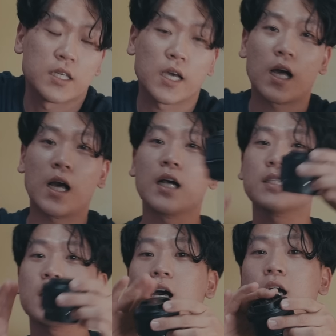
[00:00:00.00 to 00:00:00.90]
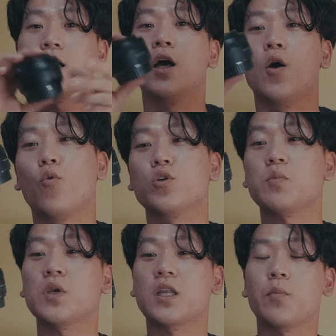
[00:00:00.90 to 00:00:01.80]
제가 항상
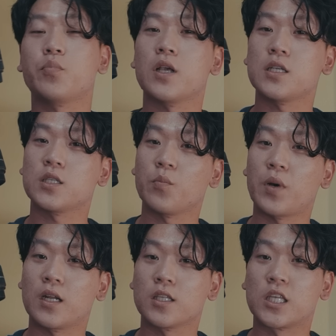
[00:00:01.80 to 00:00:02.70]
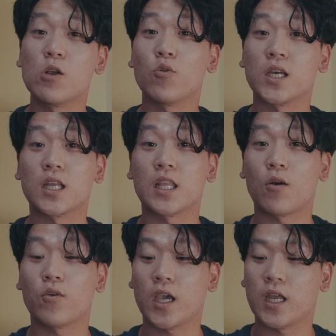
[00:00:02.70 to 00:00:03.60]
오십 밀리 에프 일 점 팔은 들고
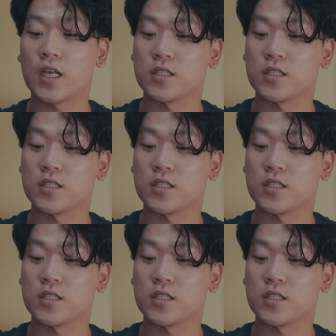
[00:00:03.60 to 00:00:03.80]
다닌다고 얘기를